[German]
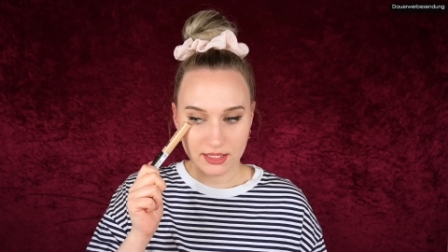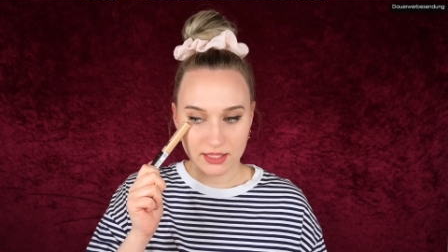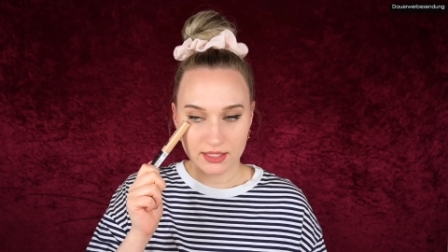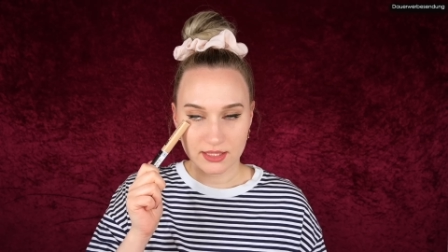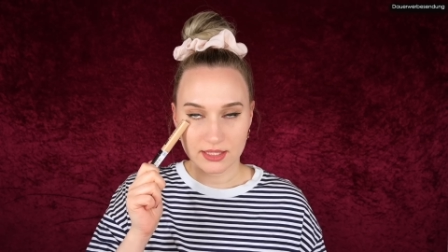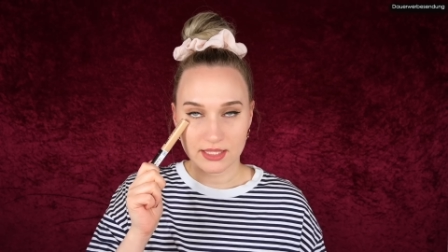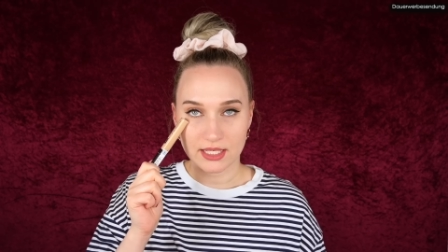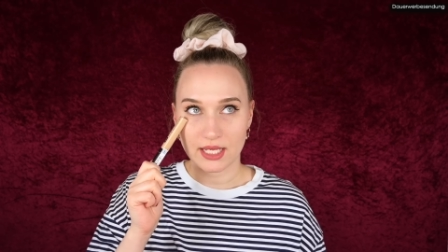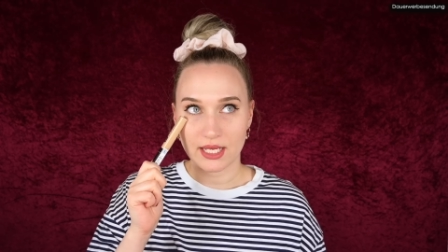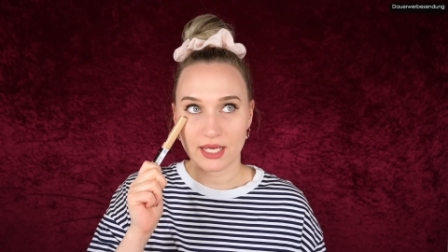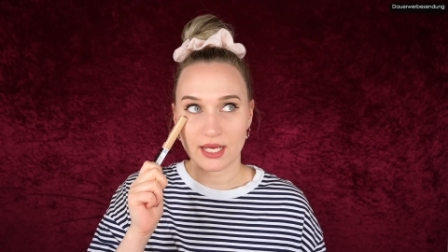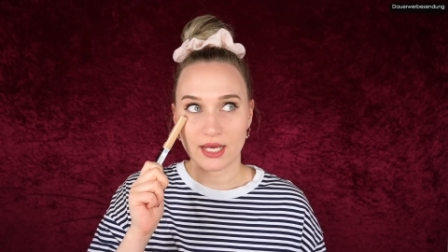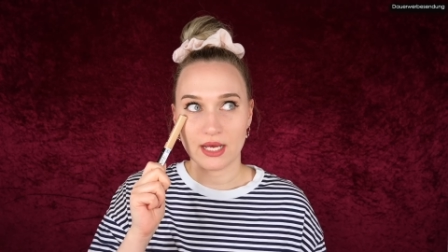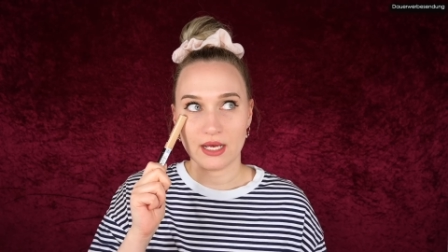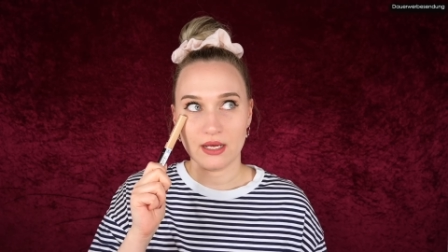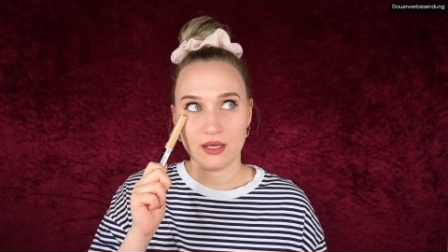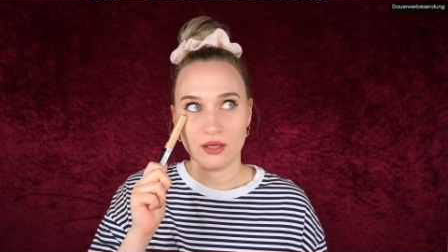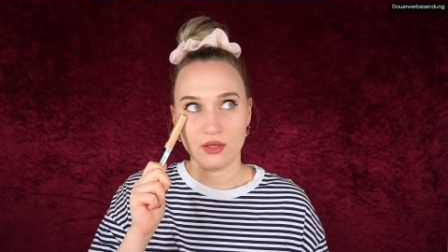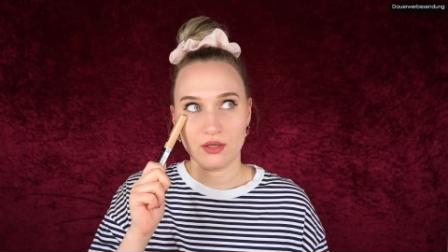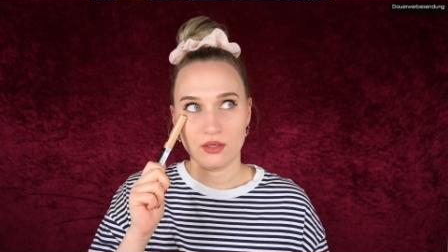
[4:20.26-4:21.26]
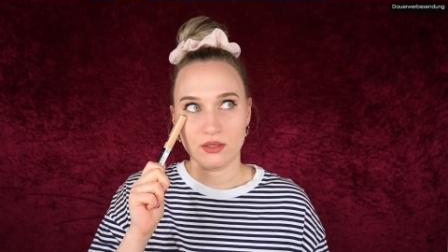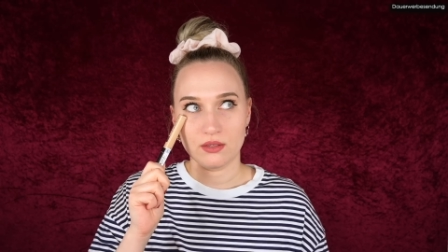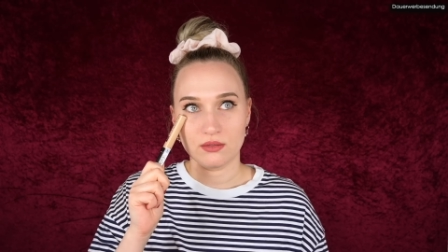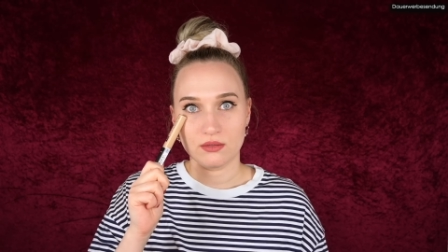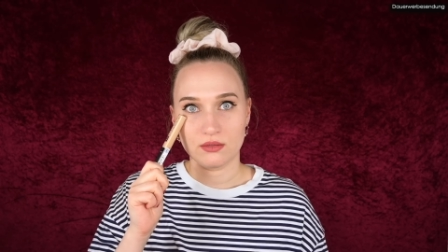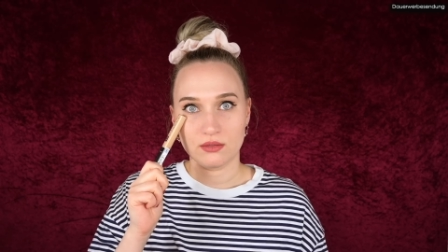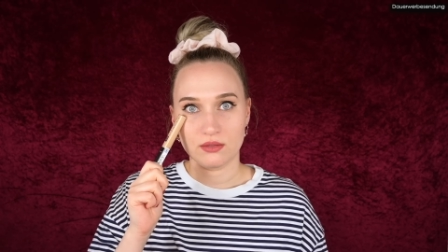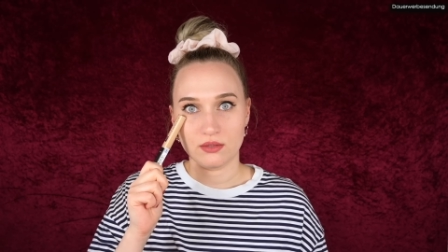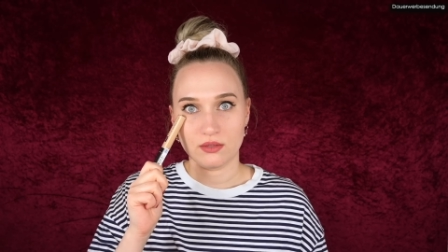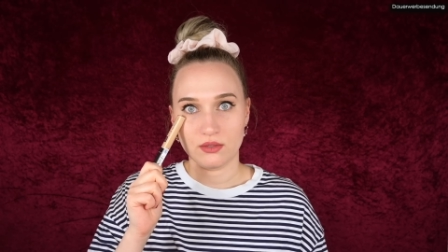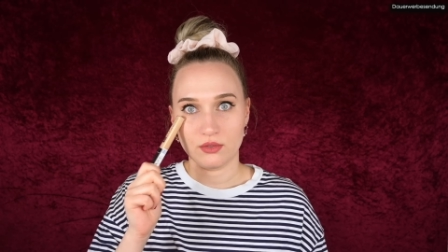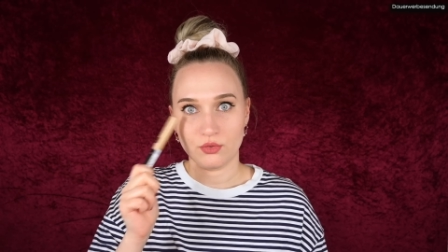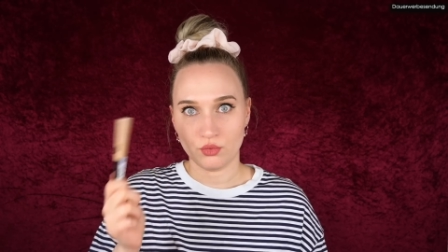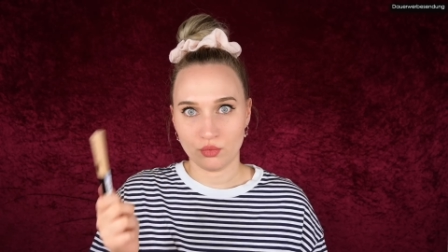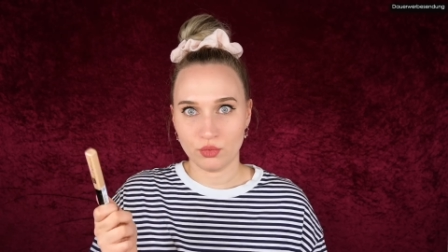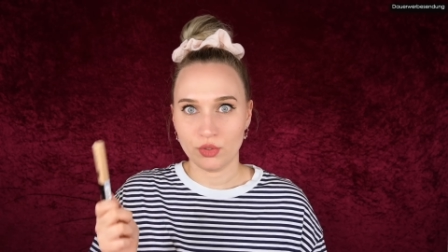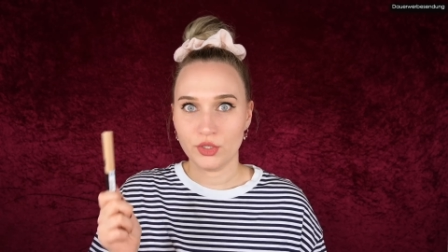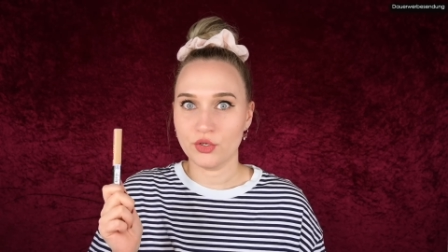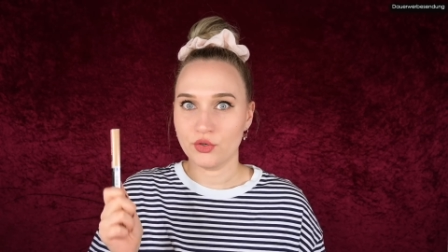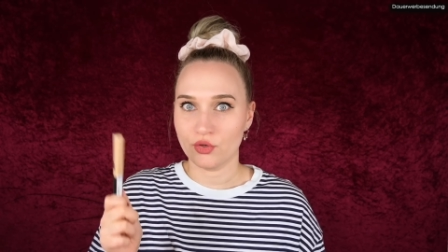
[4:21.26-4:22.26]
in der
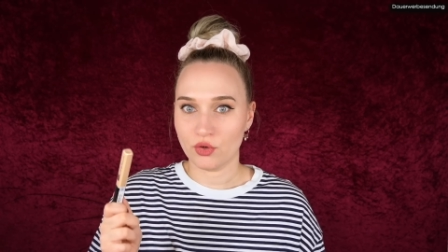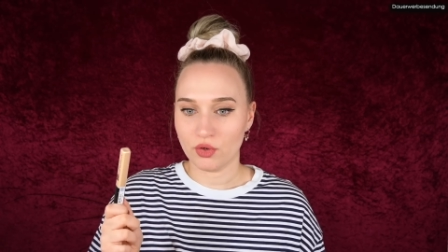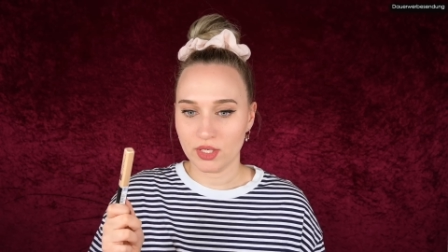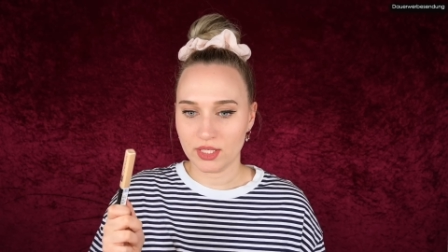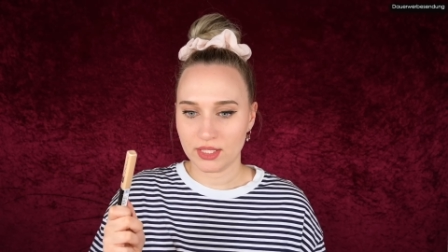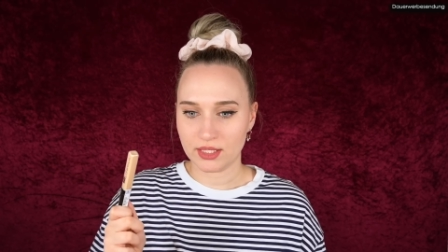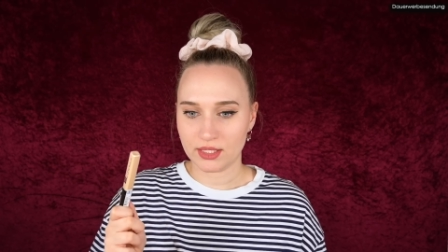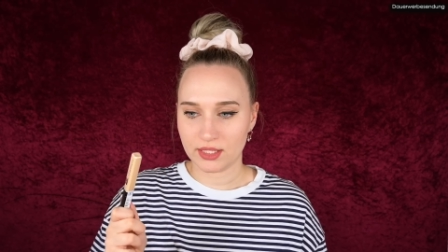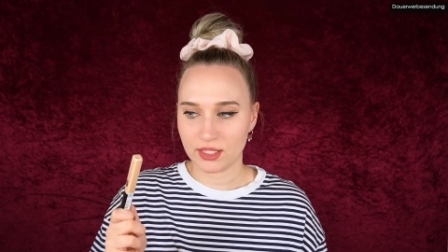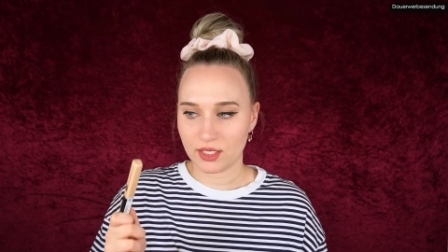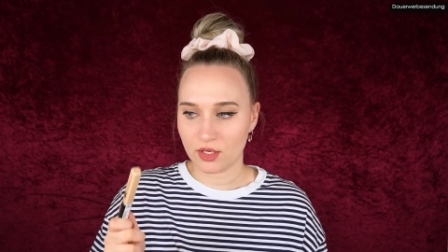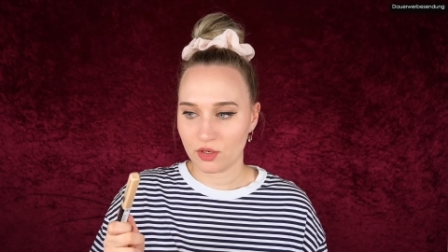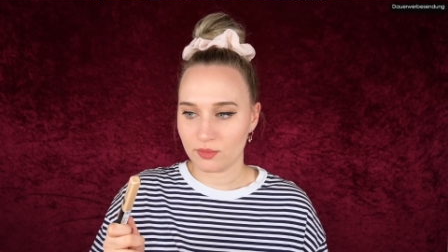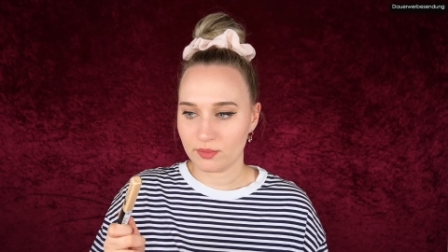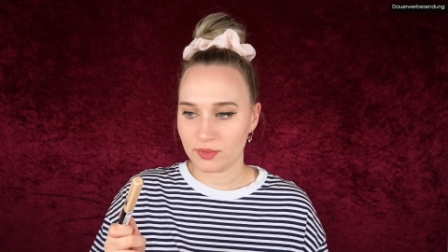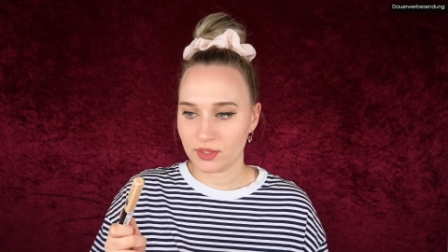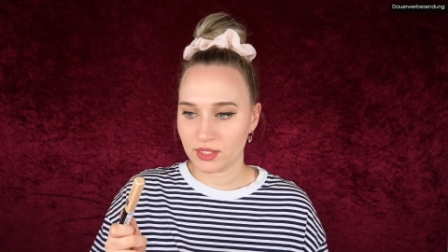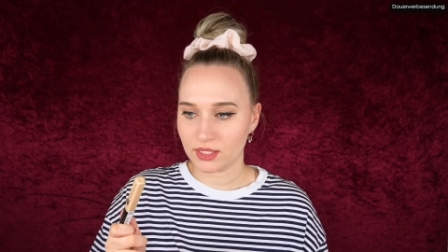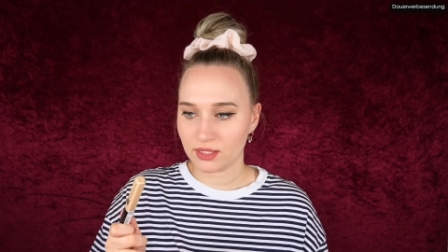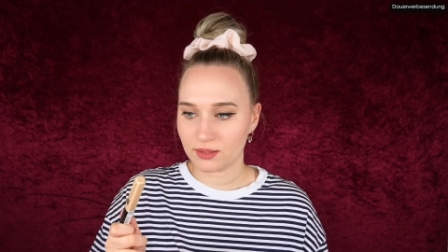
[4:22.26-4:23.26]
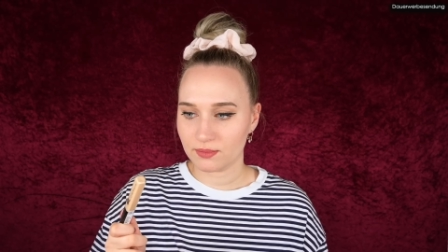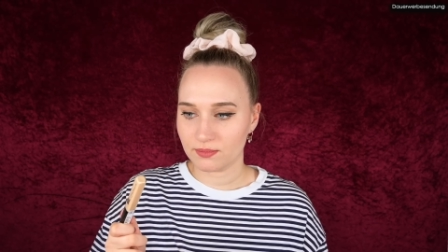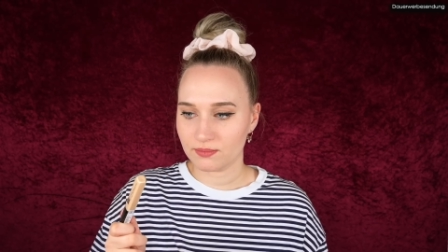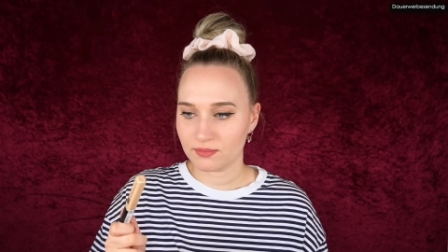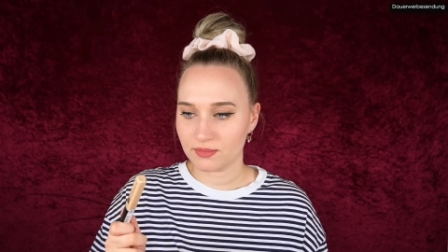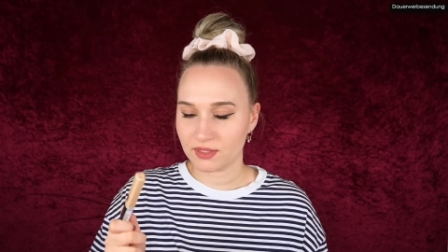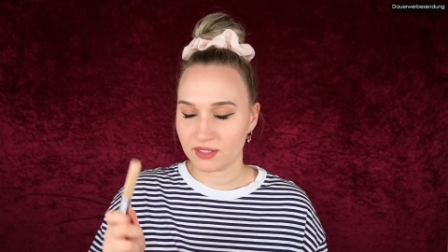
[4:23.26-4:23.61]
09, glaube ich.